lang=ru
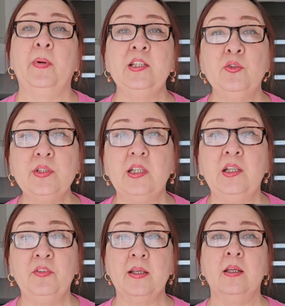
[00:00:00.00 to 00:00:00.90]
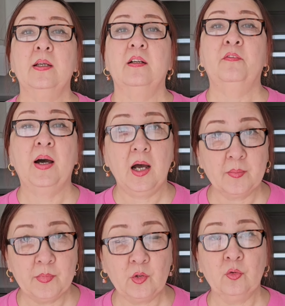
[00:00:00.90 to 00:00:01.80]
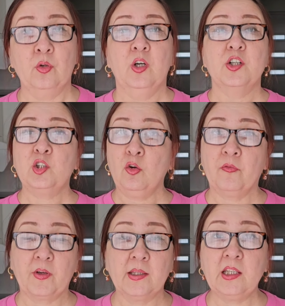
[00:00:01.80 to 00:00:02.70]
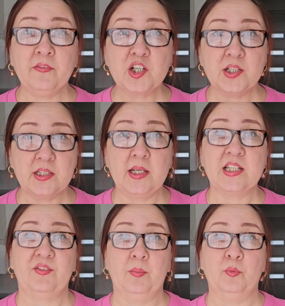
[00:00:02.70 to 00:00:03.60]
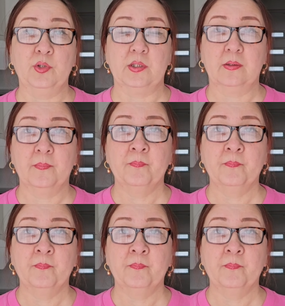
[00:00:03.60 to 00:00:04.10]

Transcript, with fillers: Пойдете ли вы э, в армию? Что, какие ваши действия будут?